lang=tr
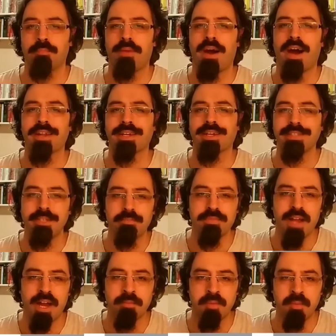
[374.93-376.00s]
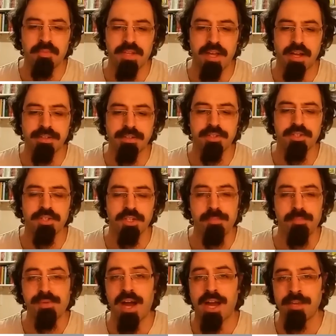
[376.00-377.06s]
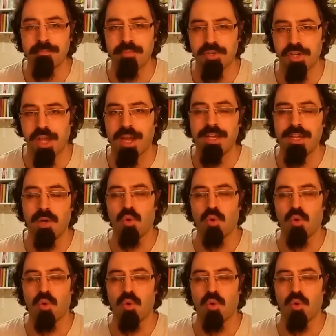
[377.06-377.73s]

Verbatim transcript: Pargalı İbrahim imzaladığı için İbrahim Paşa